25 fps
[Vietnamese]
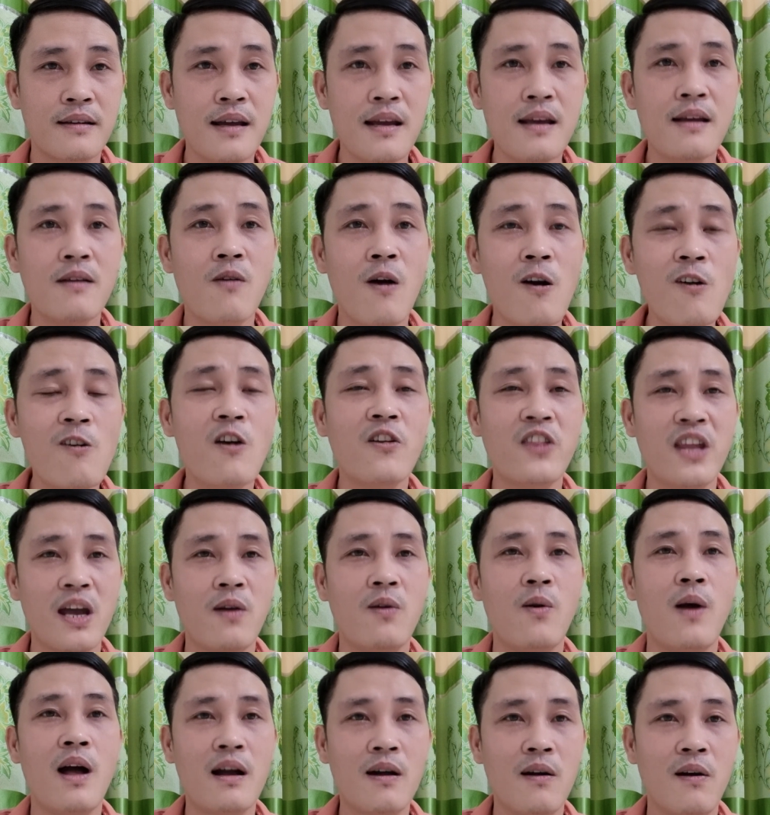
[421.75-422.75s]
đây khó có thể
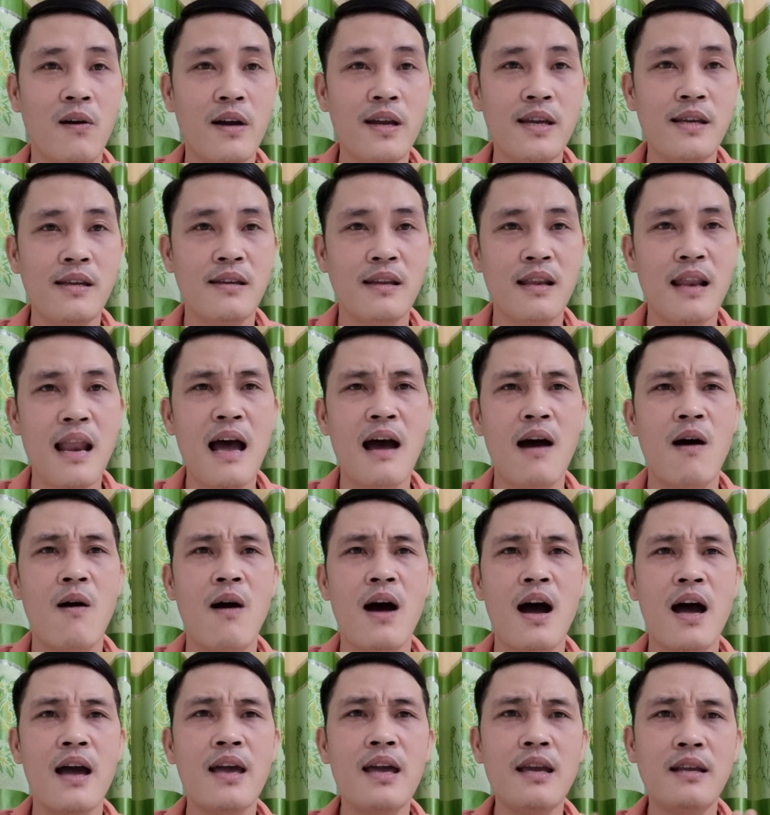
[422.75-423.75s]
qua khỏi là
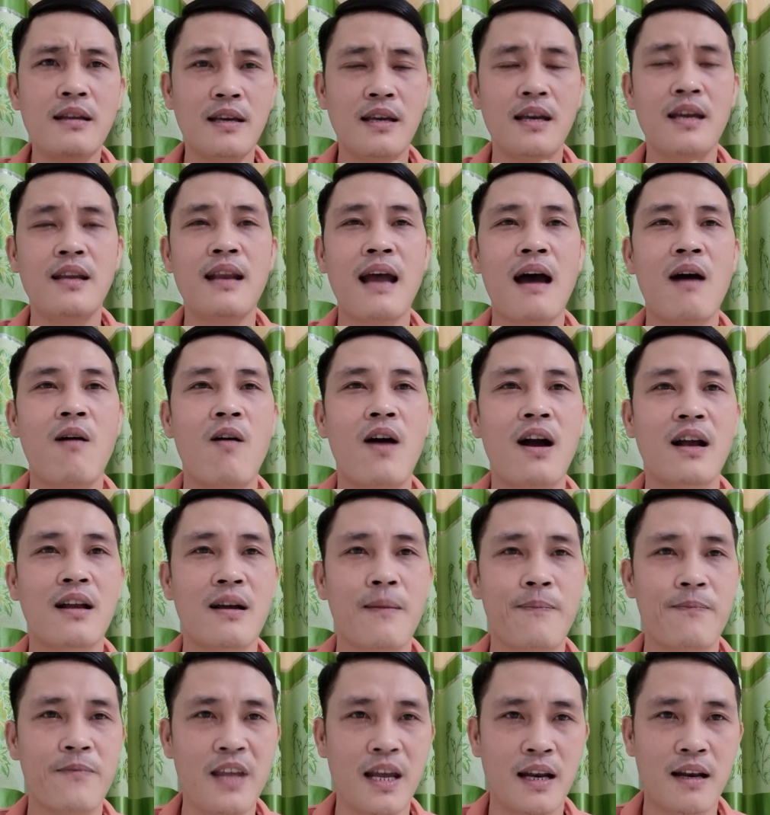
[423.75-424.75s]
họ ít khi nào họ
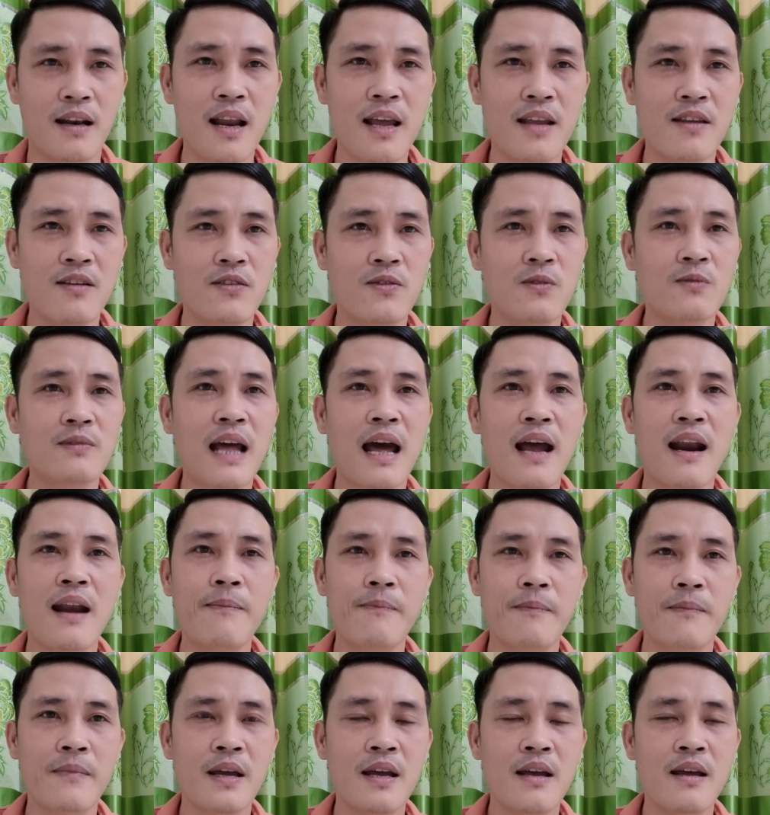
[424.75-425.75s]
cập nhật lên cho chúng ta
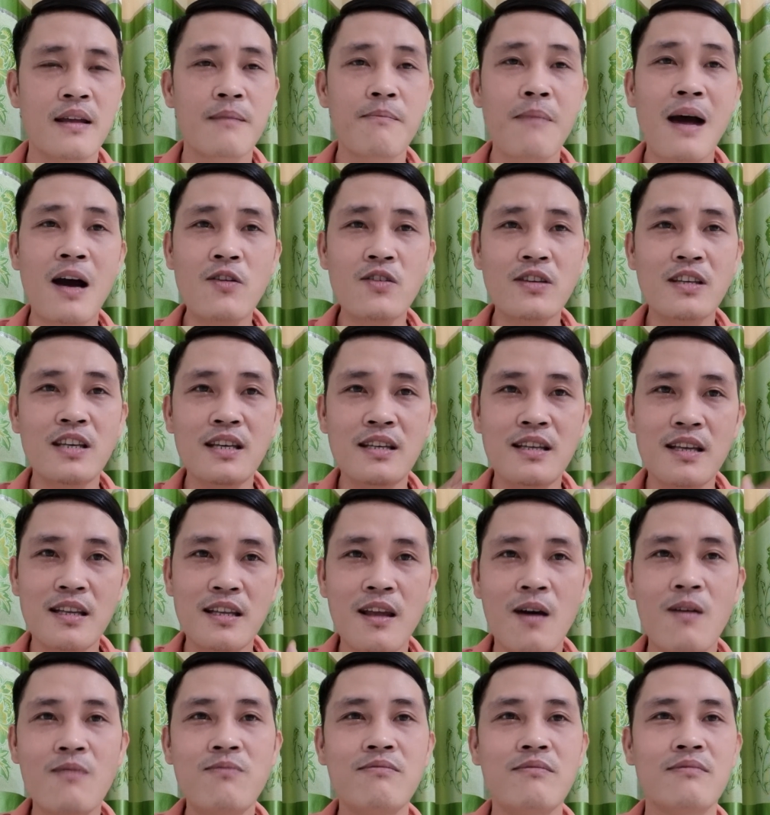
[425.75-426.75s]
lắm báo chí chính
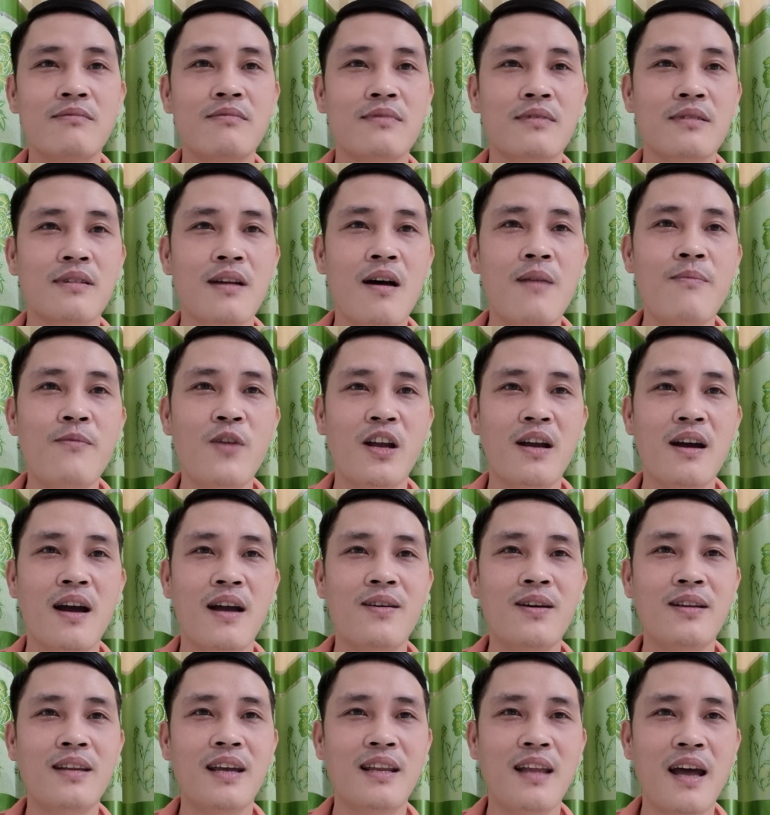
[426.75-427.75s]
thống có mọi người
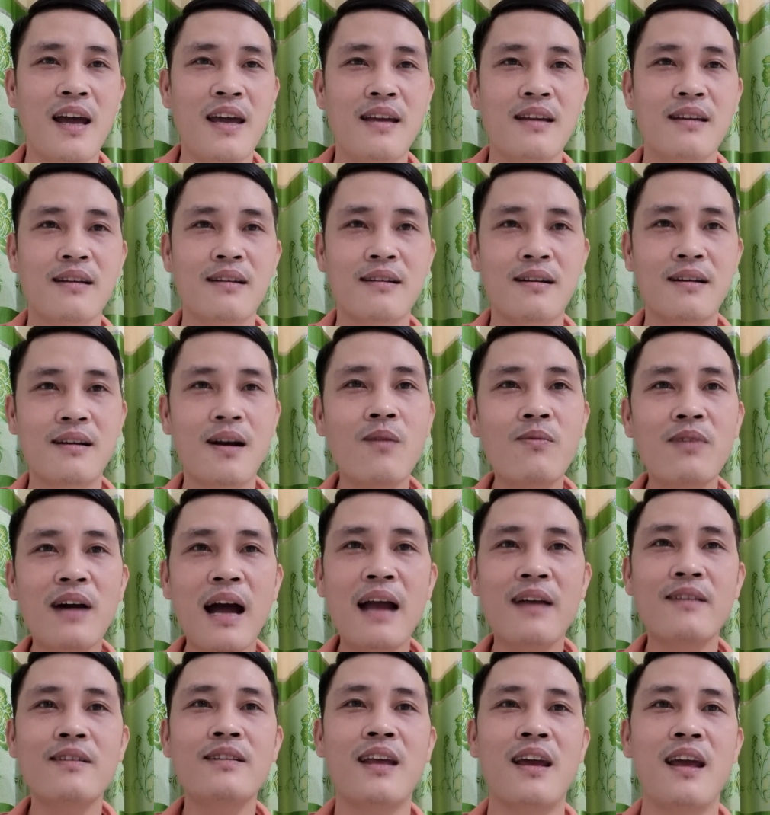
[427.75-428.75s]
có thể thấy không
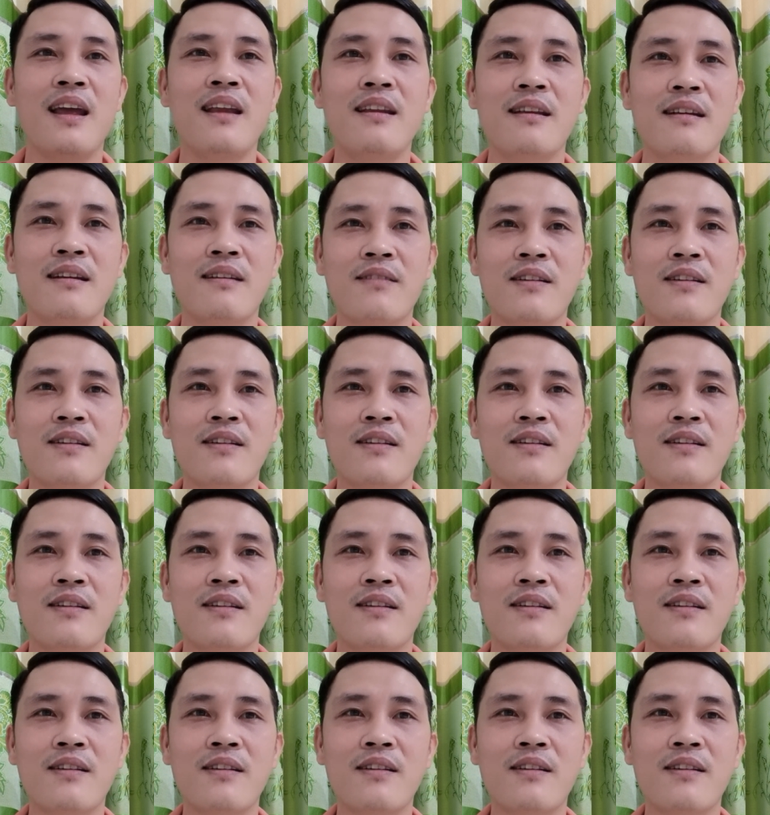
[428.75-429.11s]
ai có thể